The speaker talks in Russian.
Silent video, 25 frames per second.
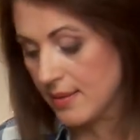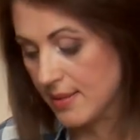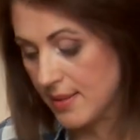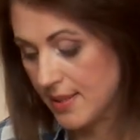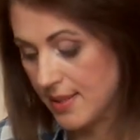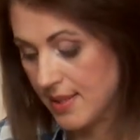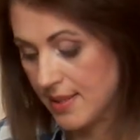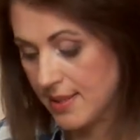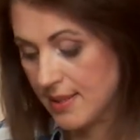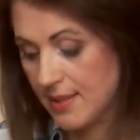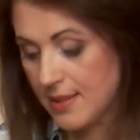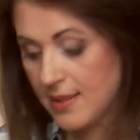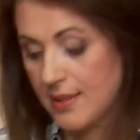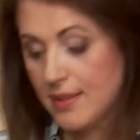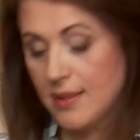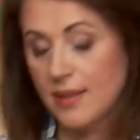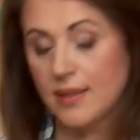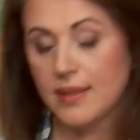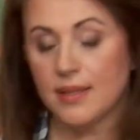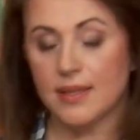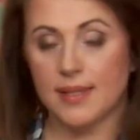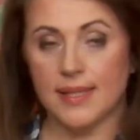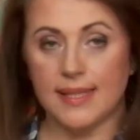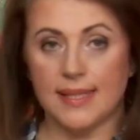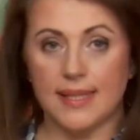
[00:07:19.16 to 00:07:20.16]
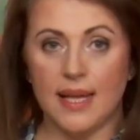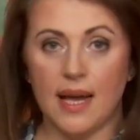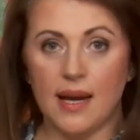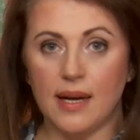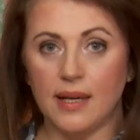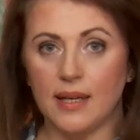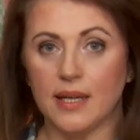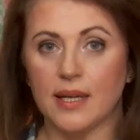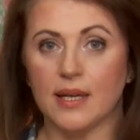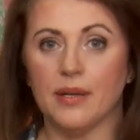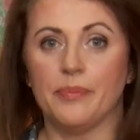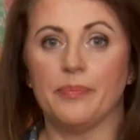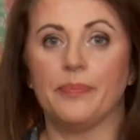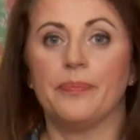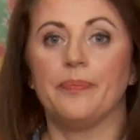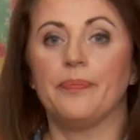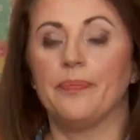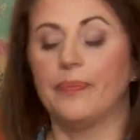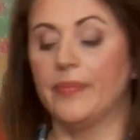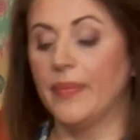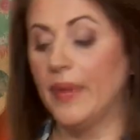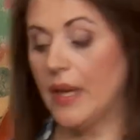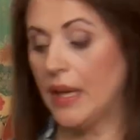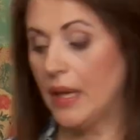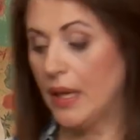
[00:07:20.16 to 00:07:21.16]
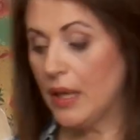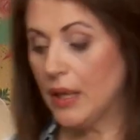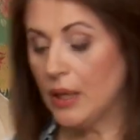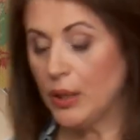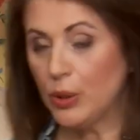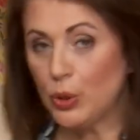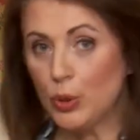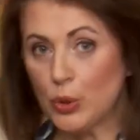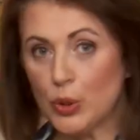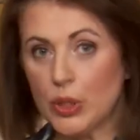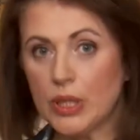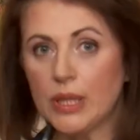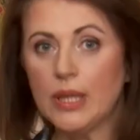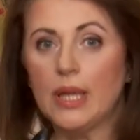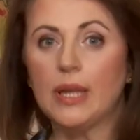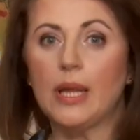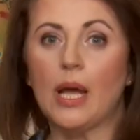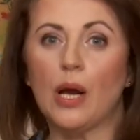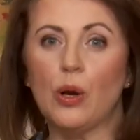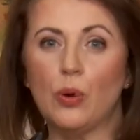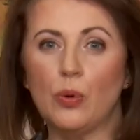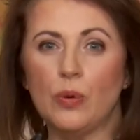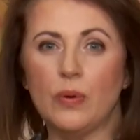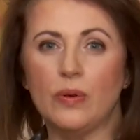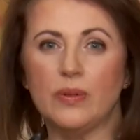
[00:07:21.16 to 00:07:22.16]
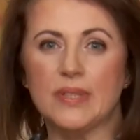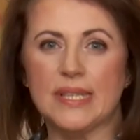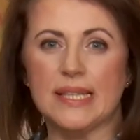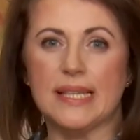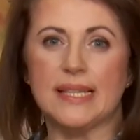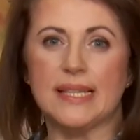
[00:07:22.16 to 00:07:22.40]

с сахаром э, тоже до такого